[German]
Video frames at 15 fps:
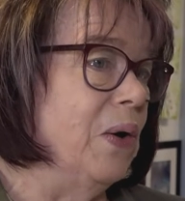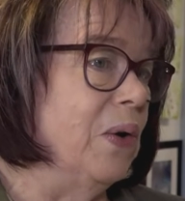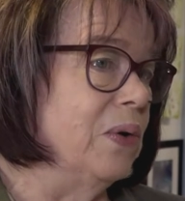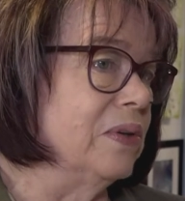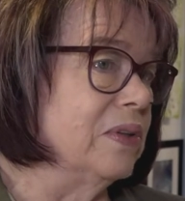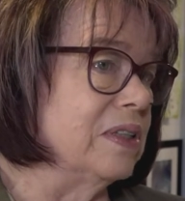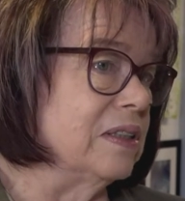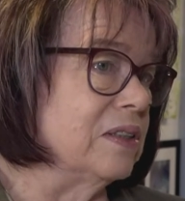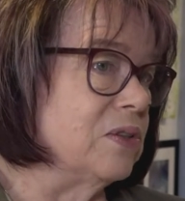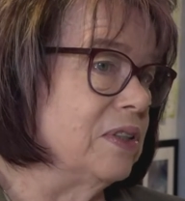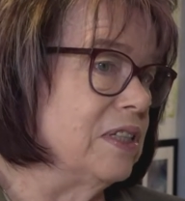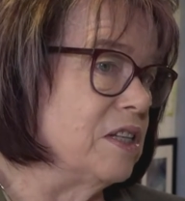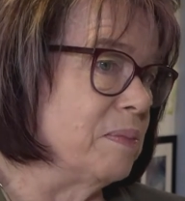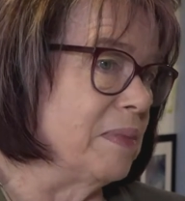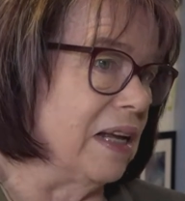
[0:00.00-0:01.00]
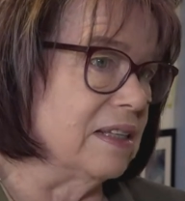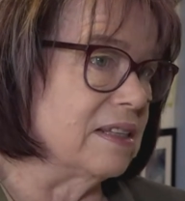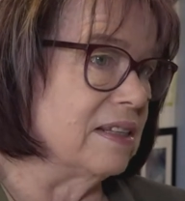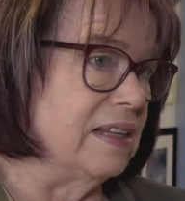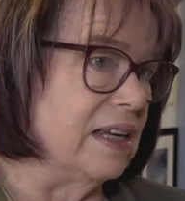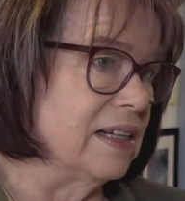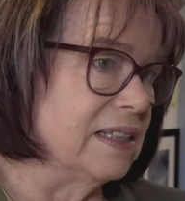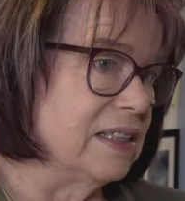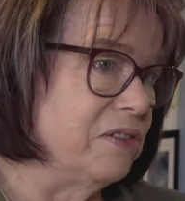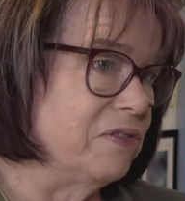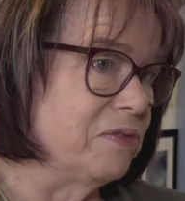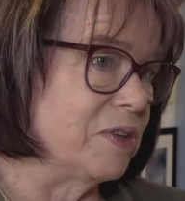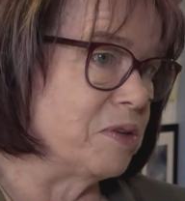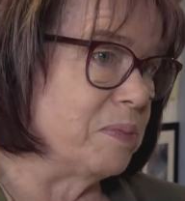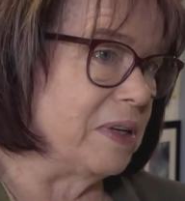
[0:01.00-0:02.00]
und zu diesem ganzen
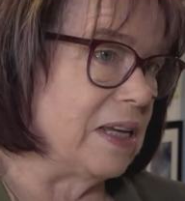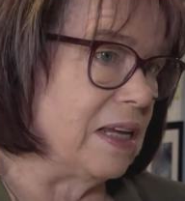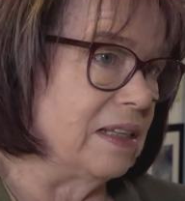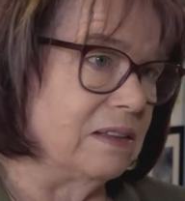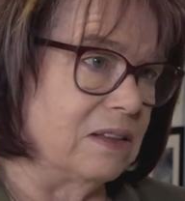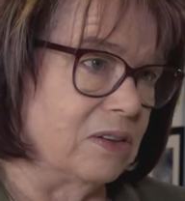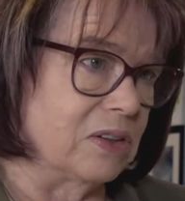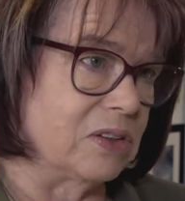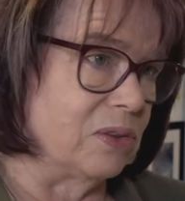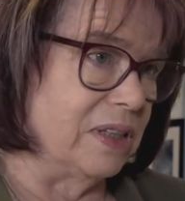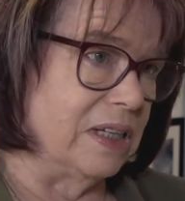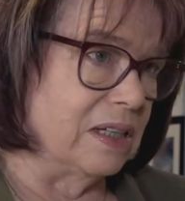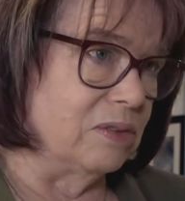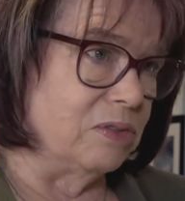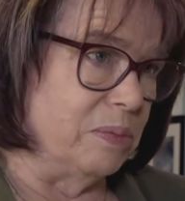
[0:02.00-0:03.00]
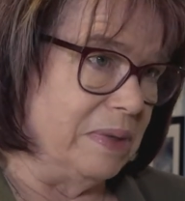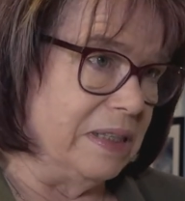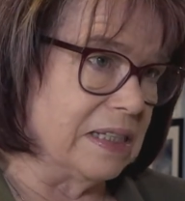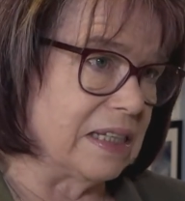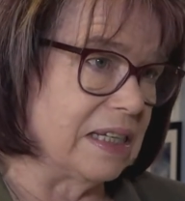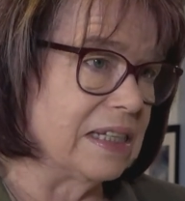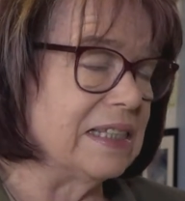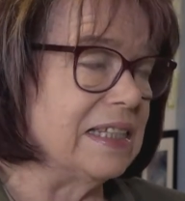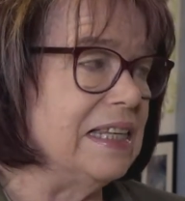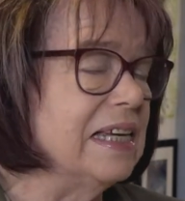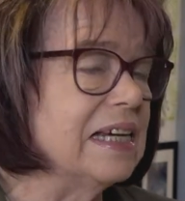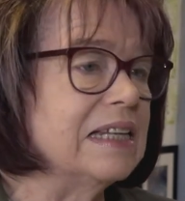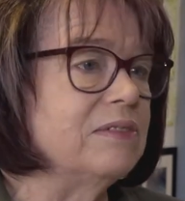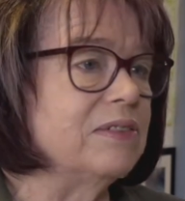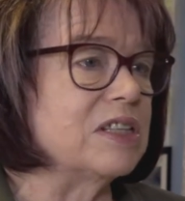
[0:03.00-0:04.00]
Negativen, was man jeden Tag da irgendwo mitkriegt,
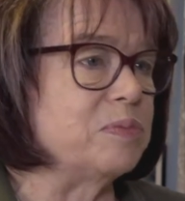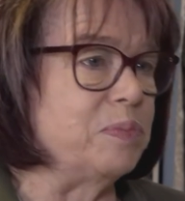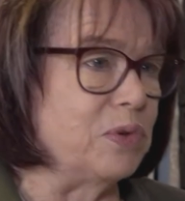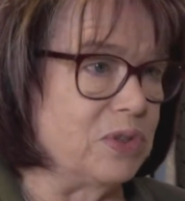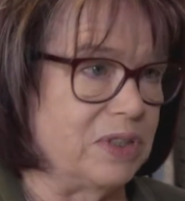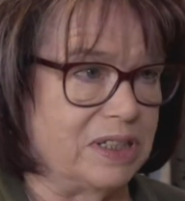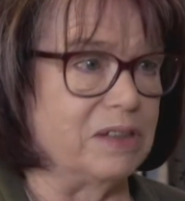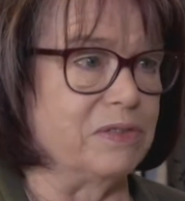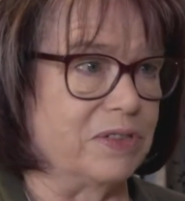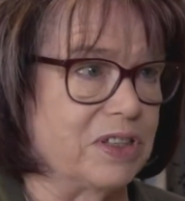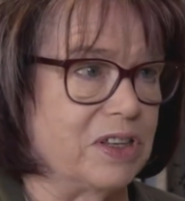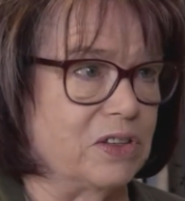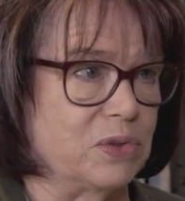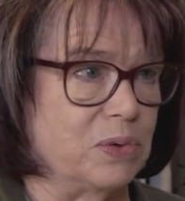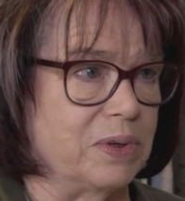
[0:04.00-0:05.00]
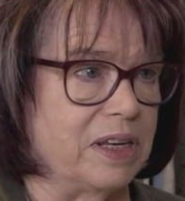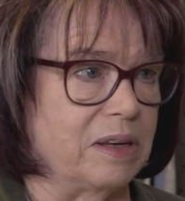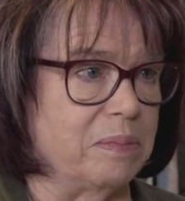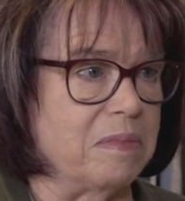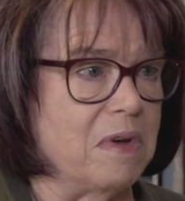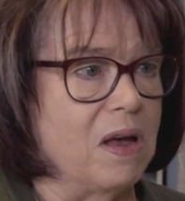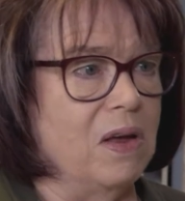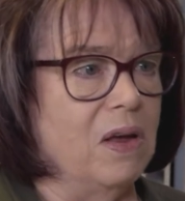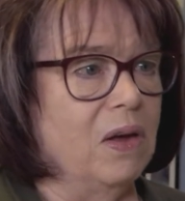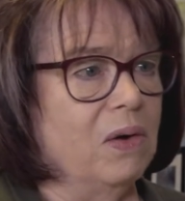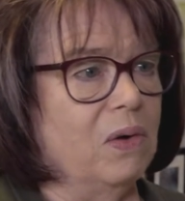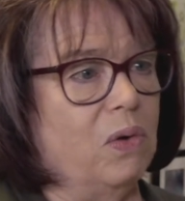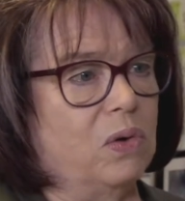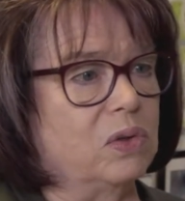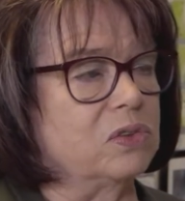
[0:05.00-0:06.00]
irgendwas Positives dazugeben.
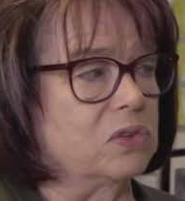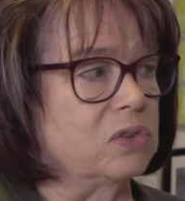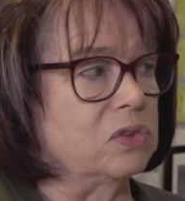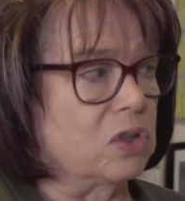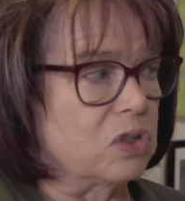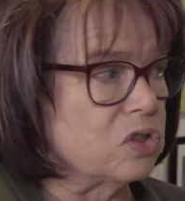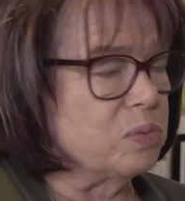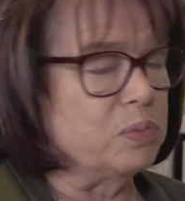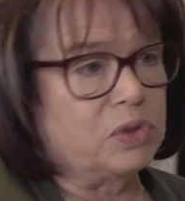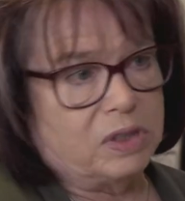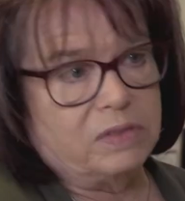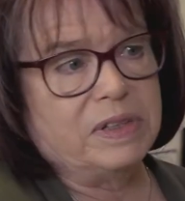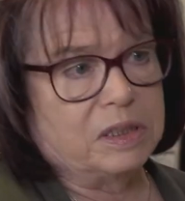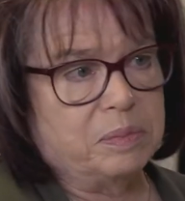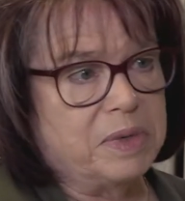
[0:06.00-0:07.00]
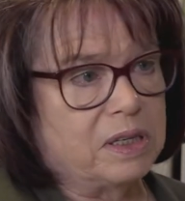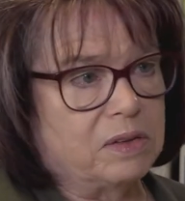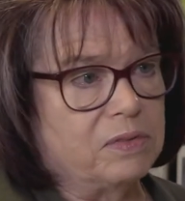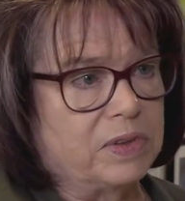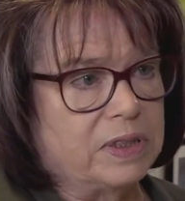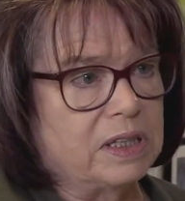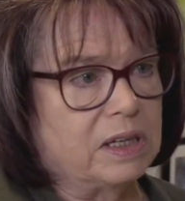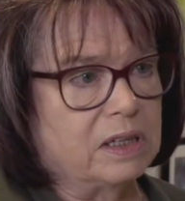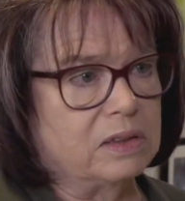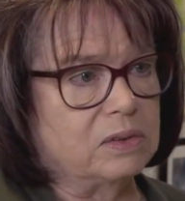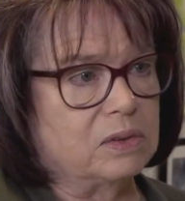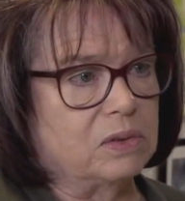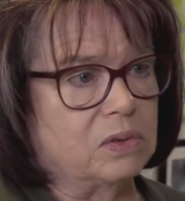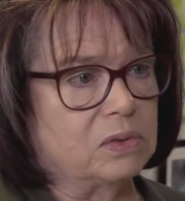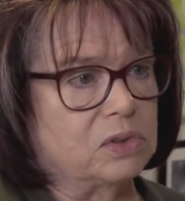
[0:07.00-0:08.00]
Und das motiviert mich dann wieder.
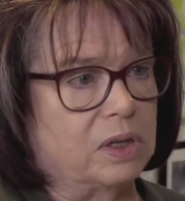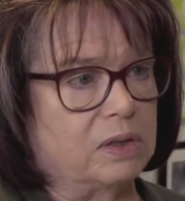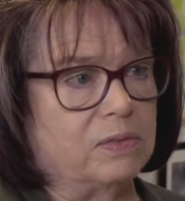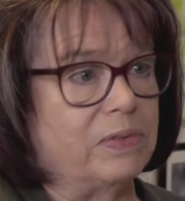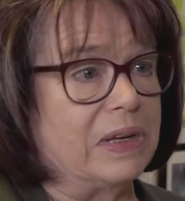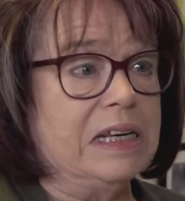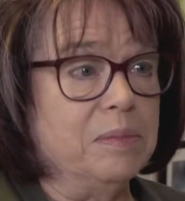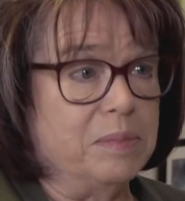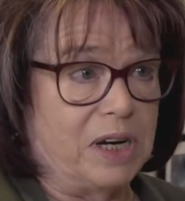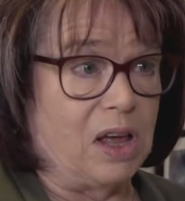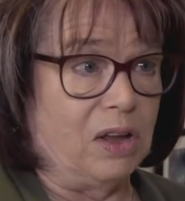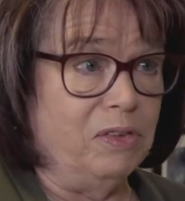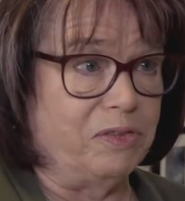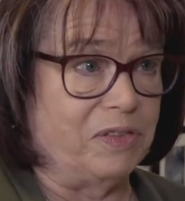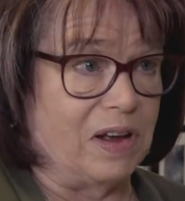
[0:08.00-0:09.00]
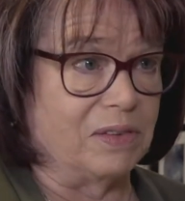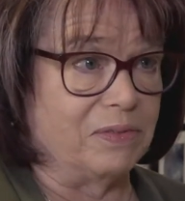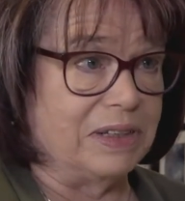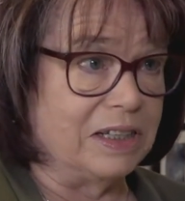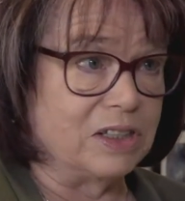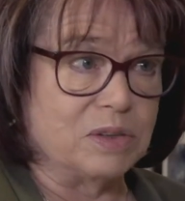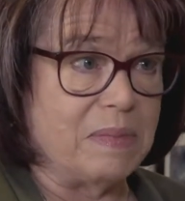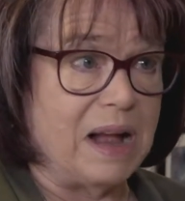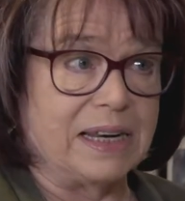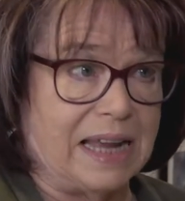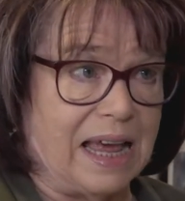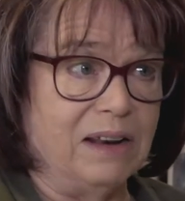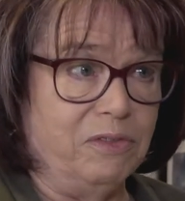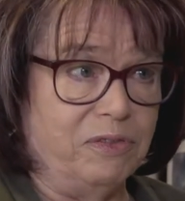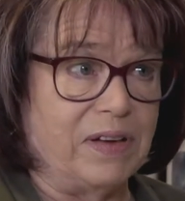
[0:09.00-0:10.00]
Und dann, wenn ich mal anfange, wenn ich zum Malen
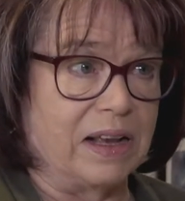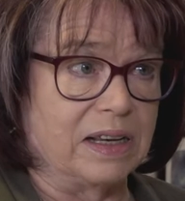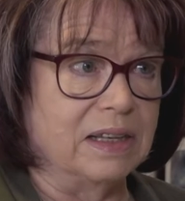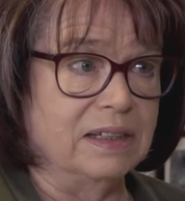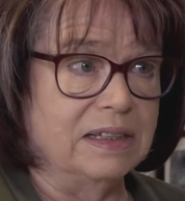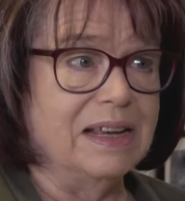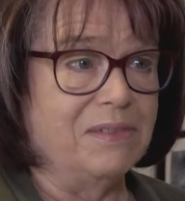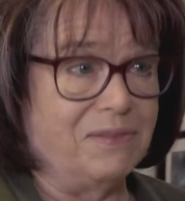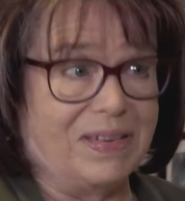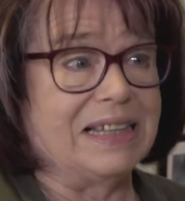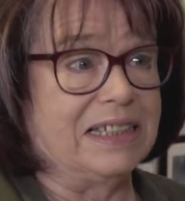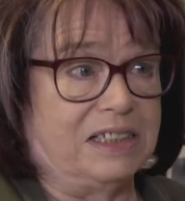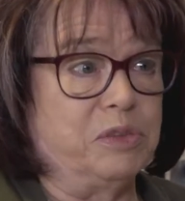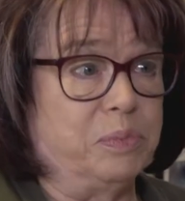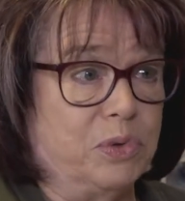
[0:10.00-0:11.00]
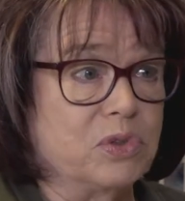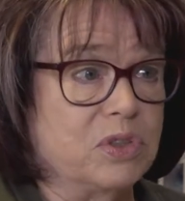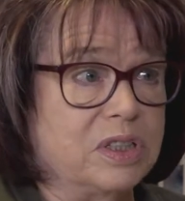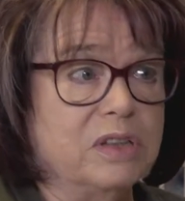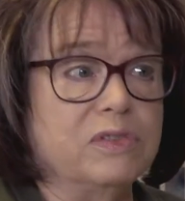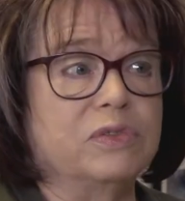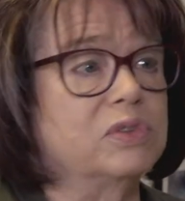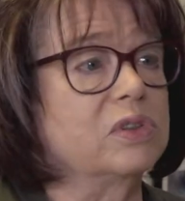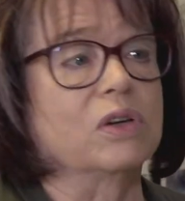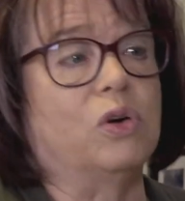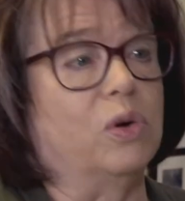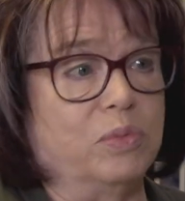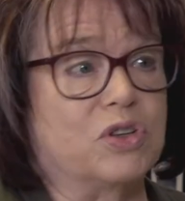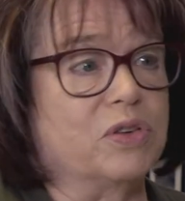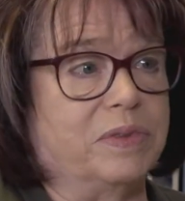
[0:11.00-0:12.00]
anfange, werde ich positiv und dann
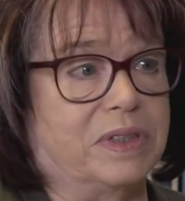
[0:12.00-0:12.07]
kommt schon